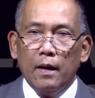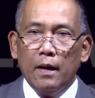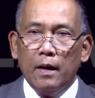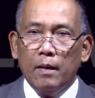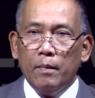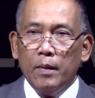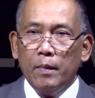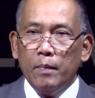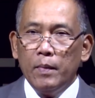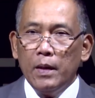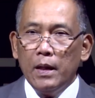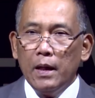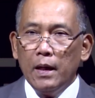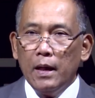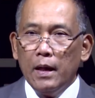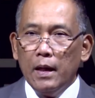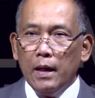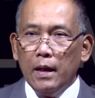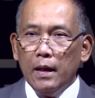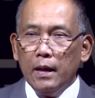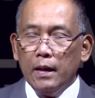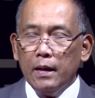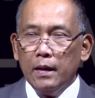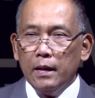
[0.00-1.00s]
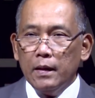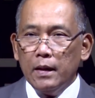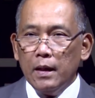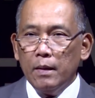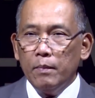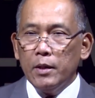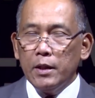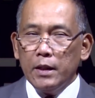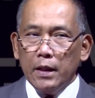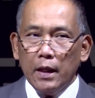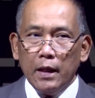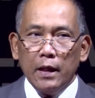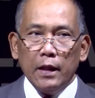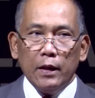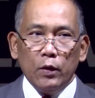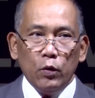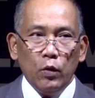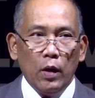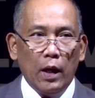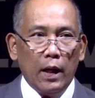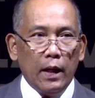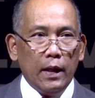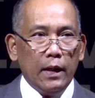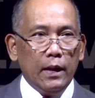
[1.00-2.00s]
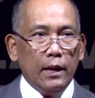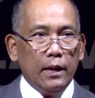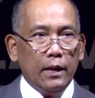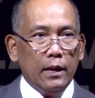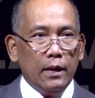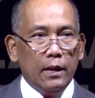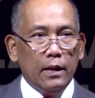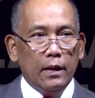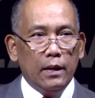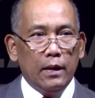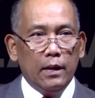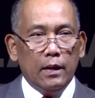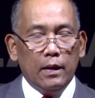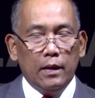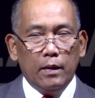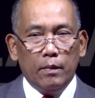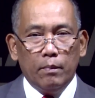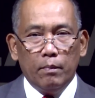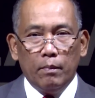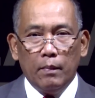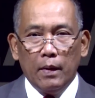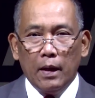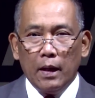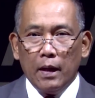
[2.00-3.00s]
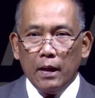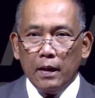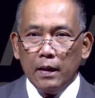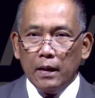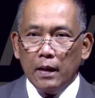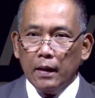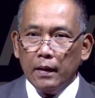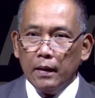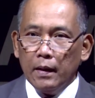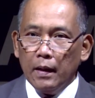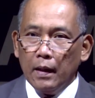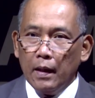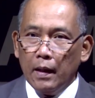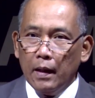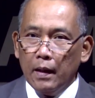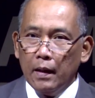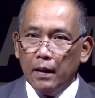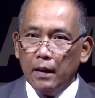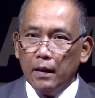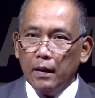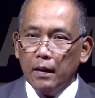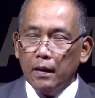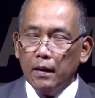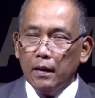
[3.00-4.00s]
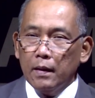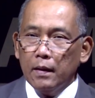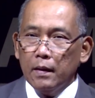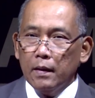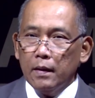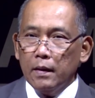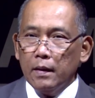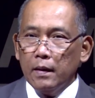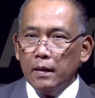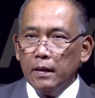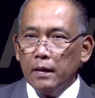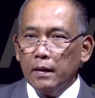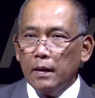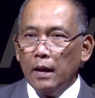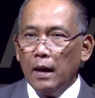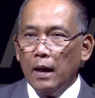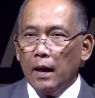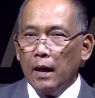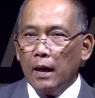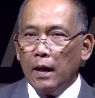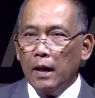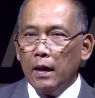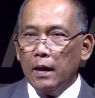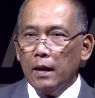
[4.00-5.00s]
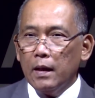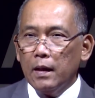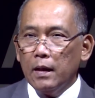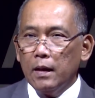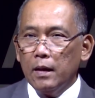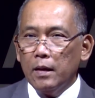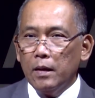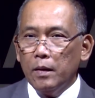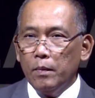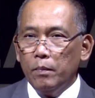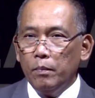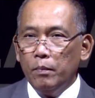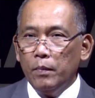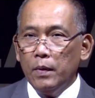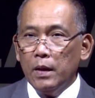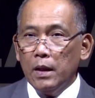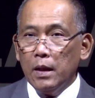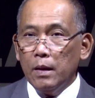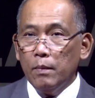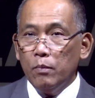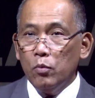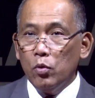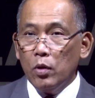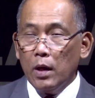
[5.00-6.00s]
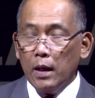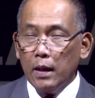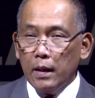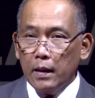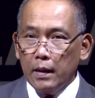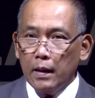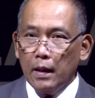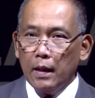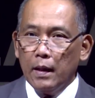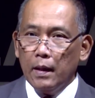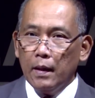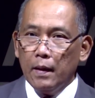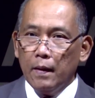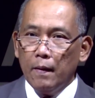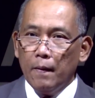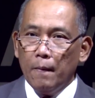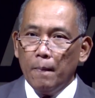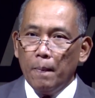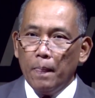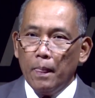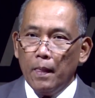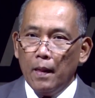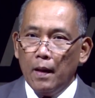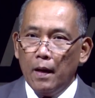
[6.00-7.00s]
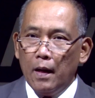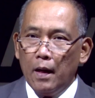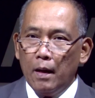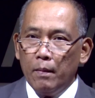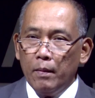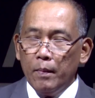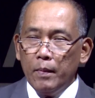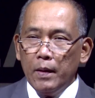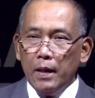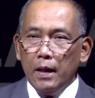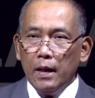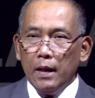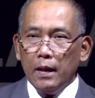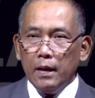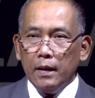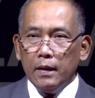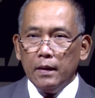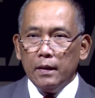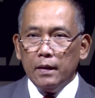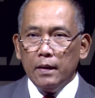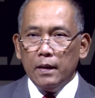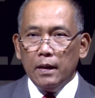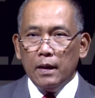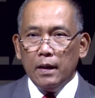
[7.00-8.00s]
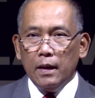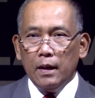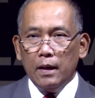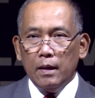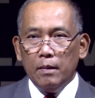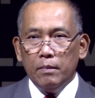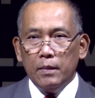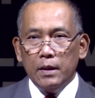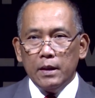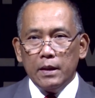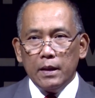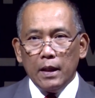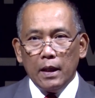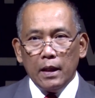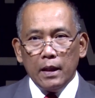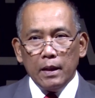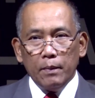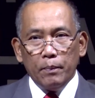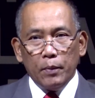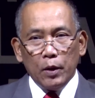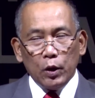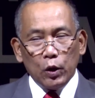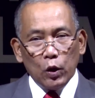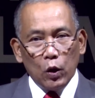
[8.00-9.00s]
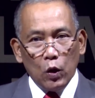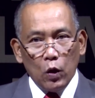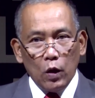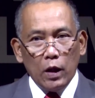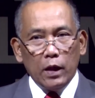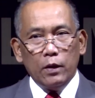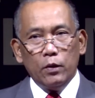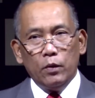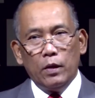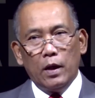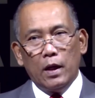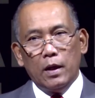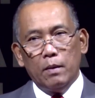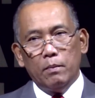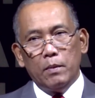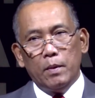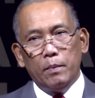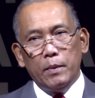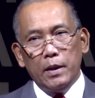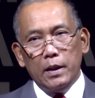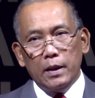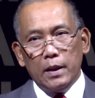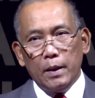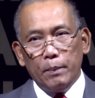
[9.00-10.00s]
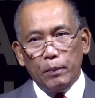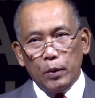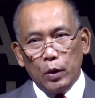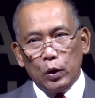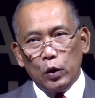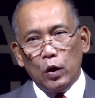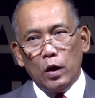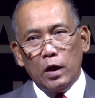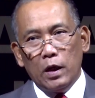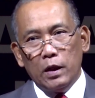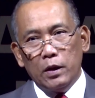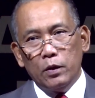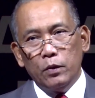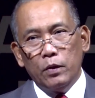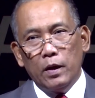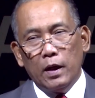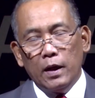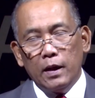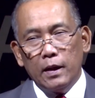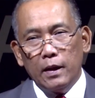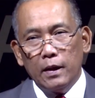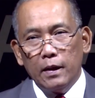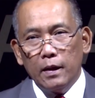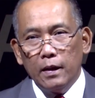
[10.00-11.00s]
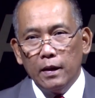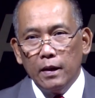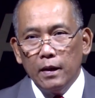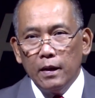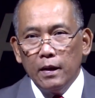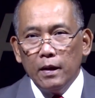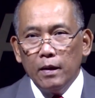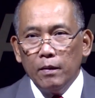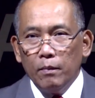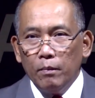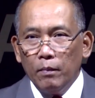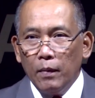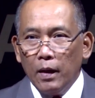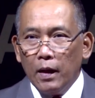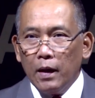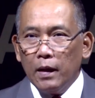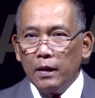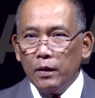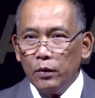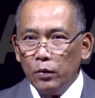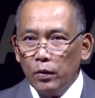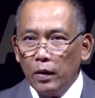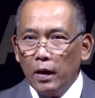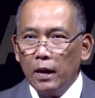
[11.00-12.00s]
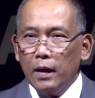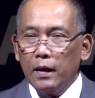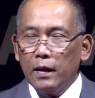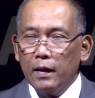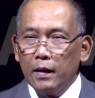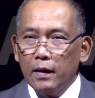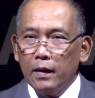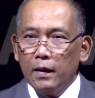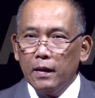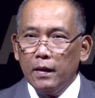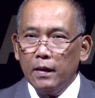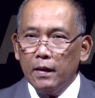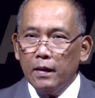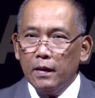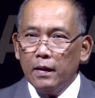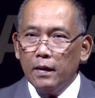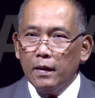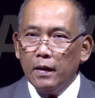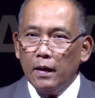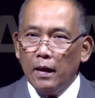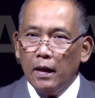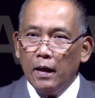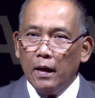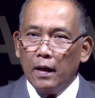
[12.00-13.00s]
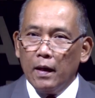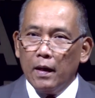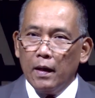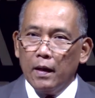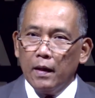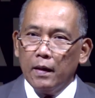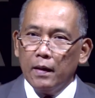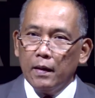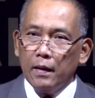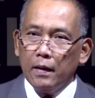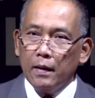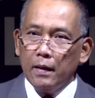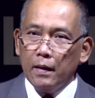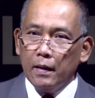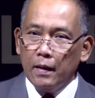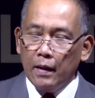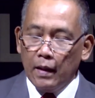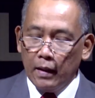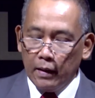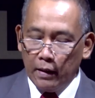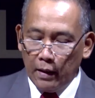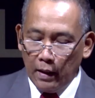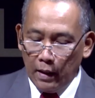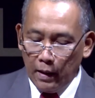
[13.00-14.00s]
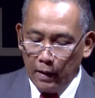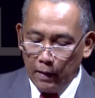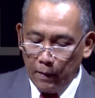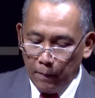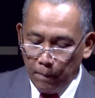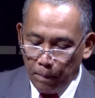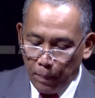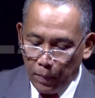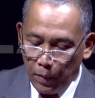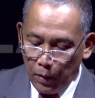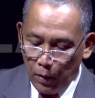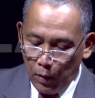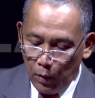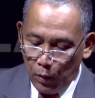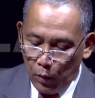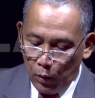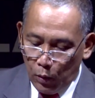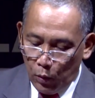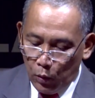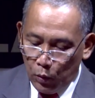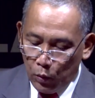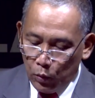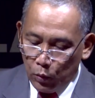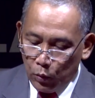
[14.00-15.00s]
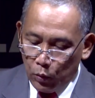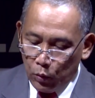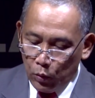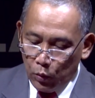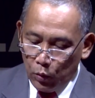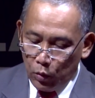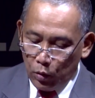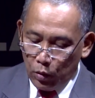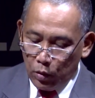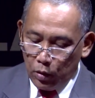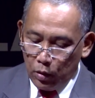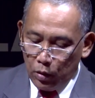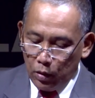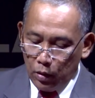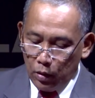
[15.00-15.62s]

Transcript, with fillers: apabila kita mencari Tuhan, maka dikatakan kita akan menemukan dia. Apabila kita mencari pertolongan Tuhan, meminta pertolongan Tuhan, maka Tuhan akan datang untuk